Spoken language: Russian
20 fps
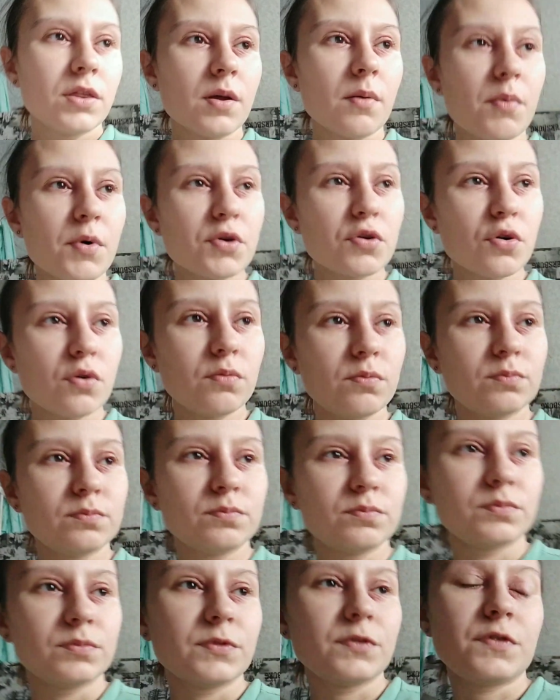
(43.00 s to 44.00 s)
на
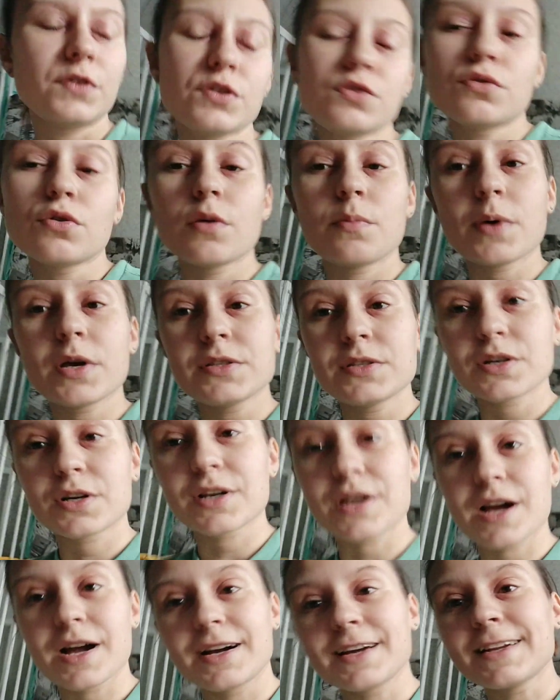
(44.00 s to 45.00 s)
моем видео опять
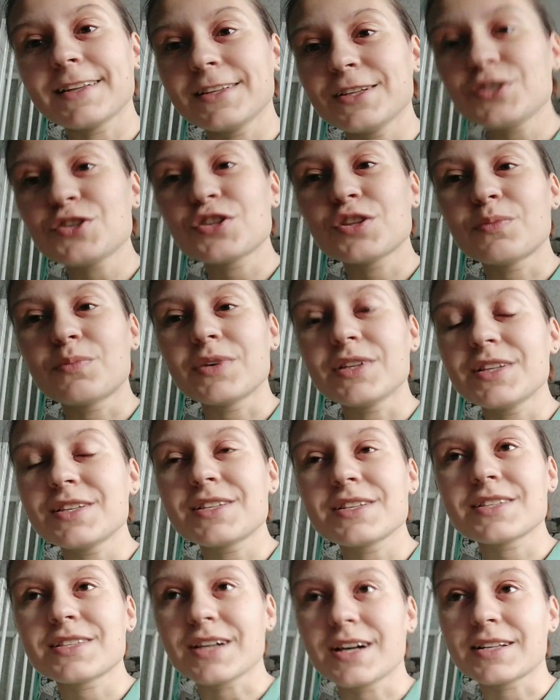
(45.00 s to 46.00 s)
ограничена
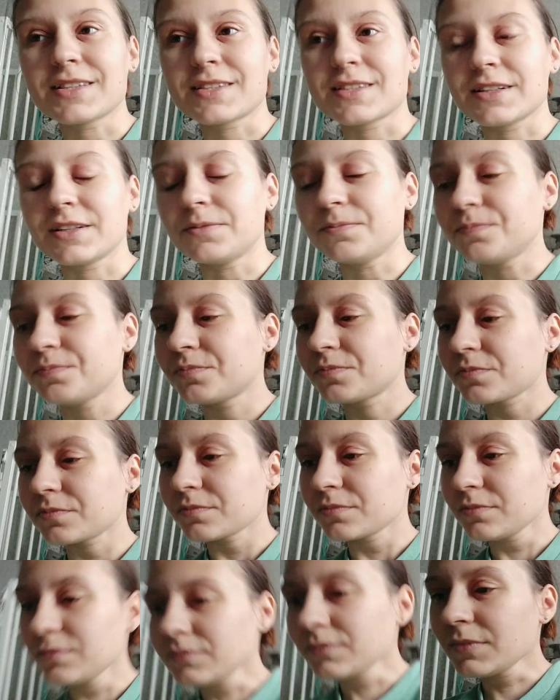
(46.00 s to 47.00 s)
монетизация.
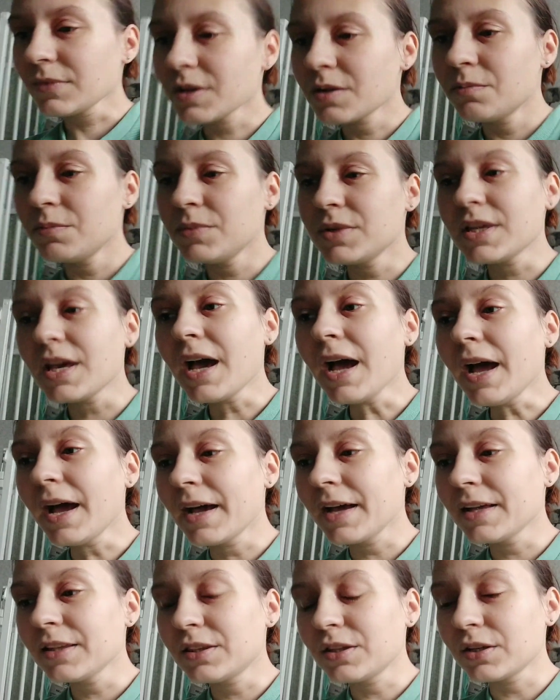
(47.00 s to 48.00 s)
Меня
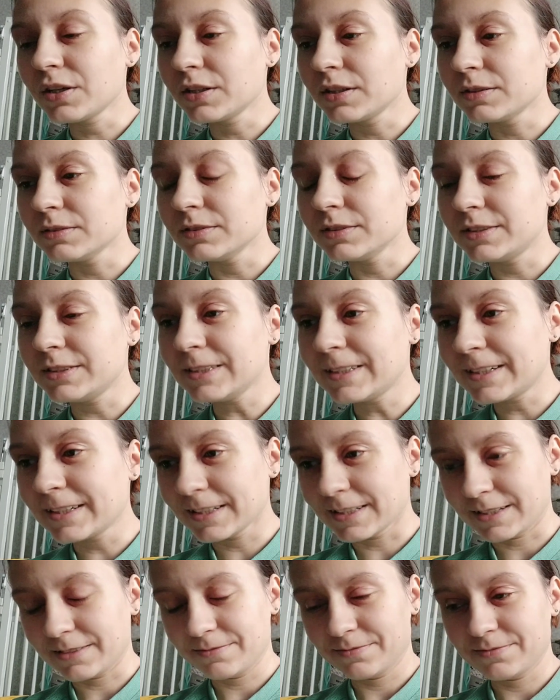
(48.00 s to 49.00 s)
это
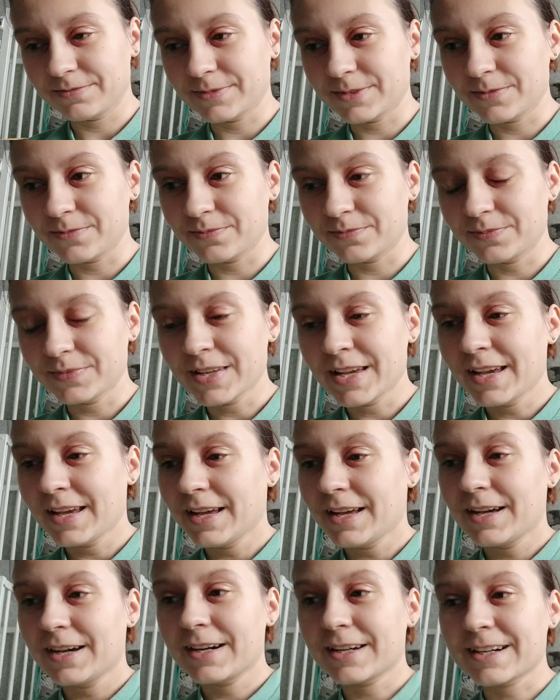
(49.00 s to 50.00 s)
дико
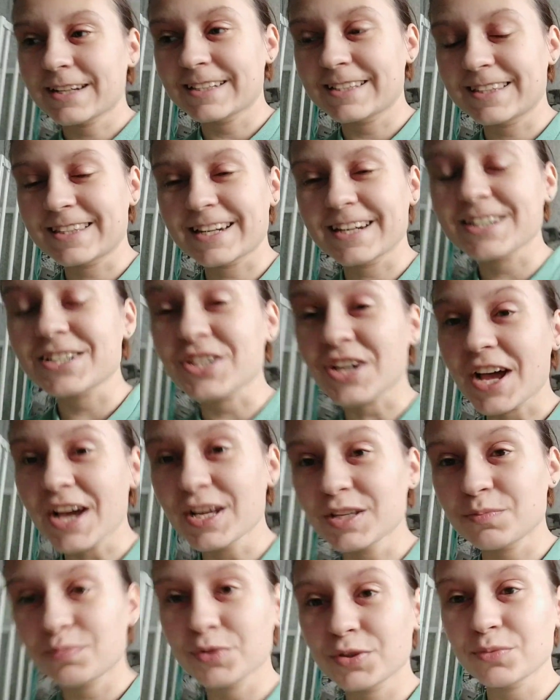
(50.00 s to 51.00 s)

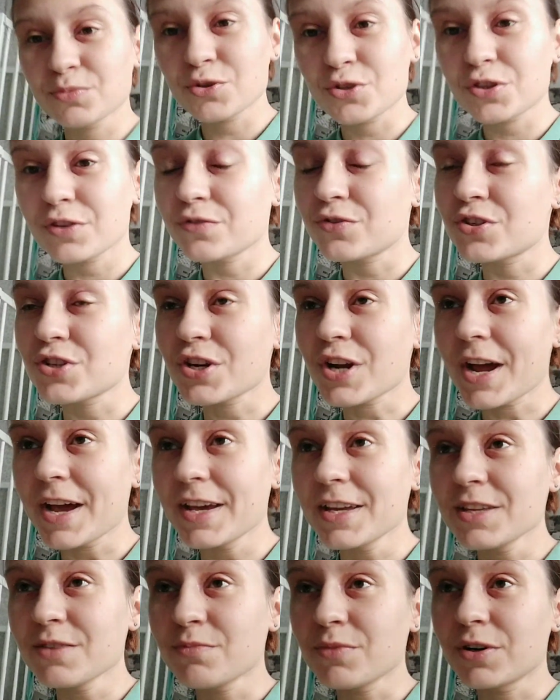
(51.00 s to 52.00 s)
раздражает, потому что вчера
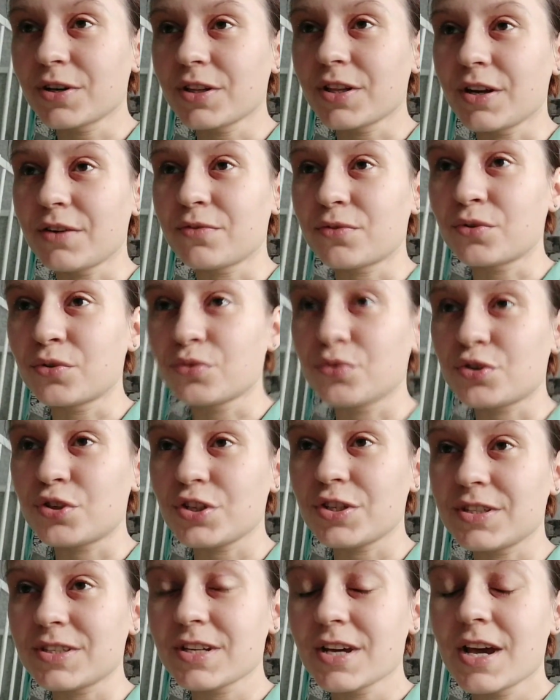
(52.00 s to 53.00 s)
я не могла
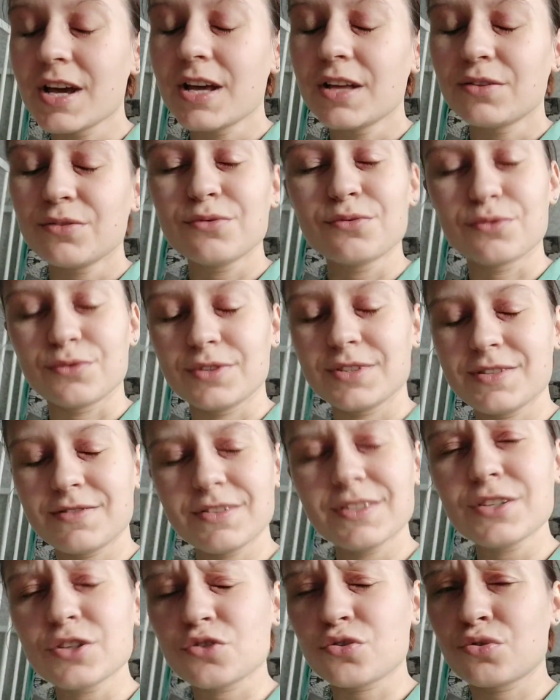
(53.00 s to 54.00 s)
включить... Ну,
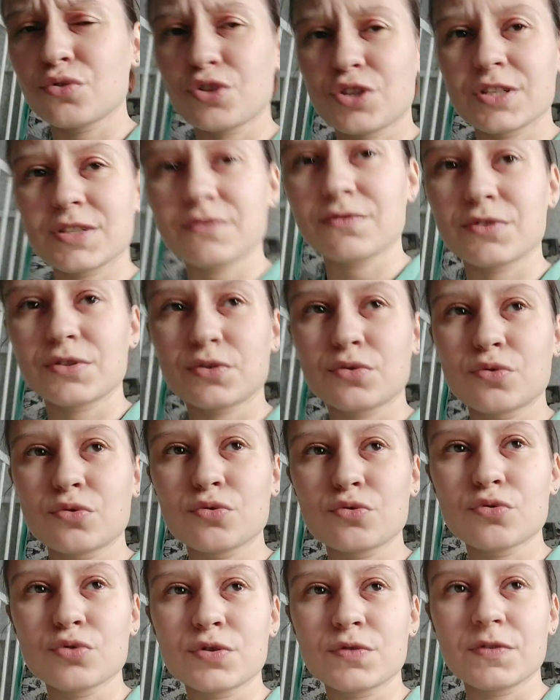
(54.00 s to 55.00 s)
извините, что я сейчас вас
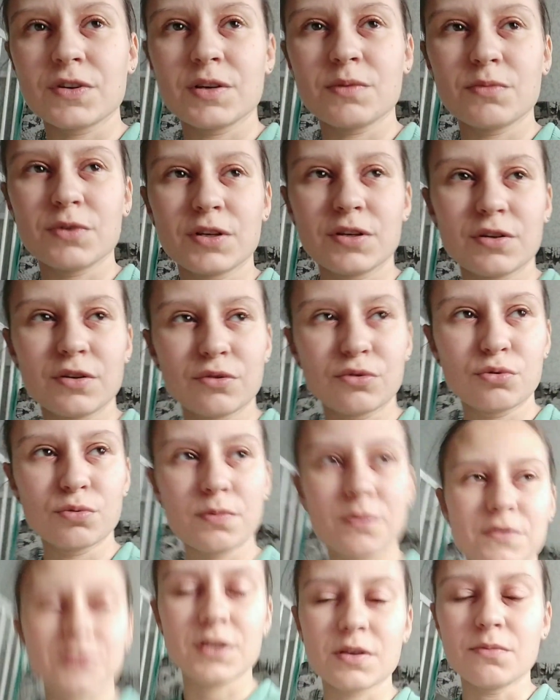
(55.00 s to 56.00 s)
гружу своими
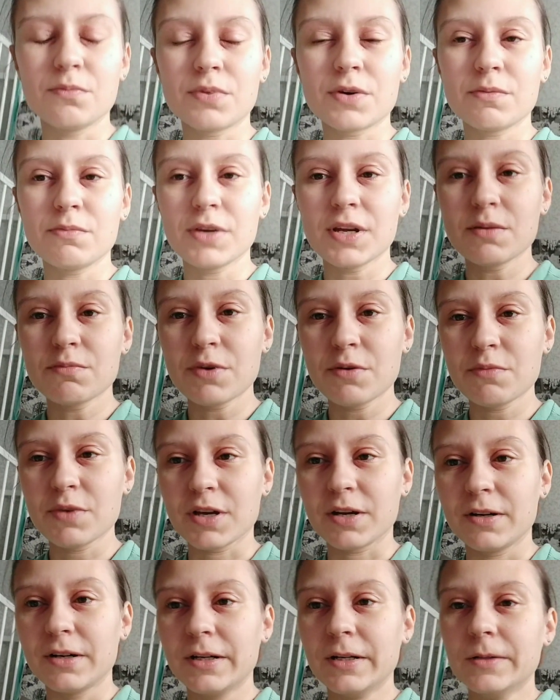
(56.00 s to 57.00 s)
ютубовскими
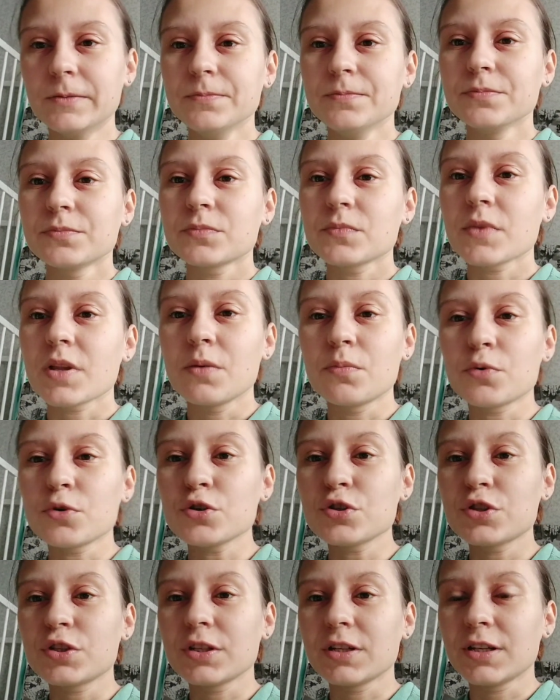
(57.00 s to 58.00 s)
проблемами.
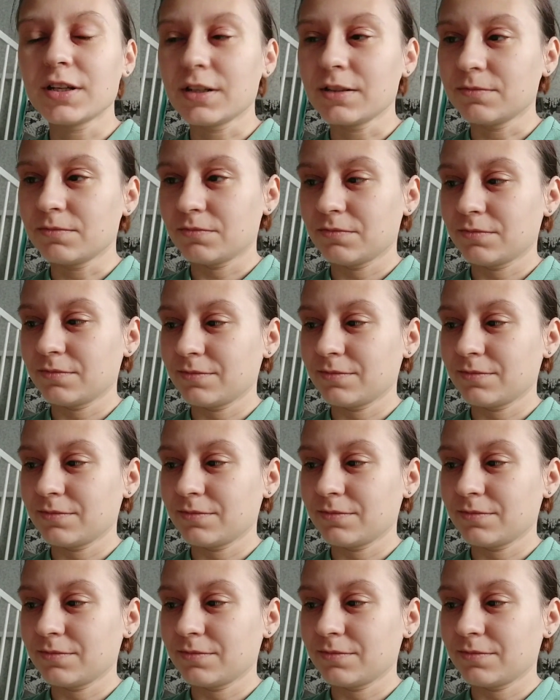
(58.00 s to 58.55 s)
Просто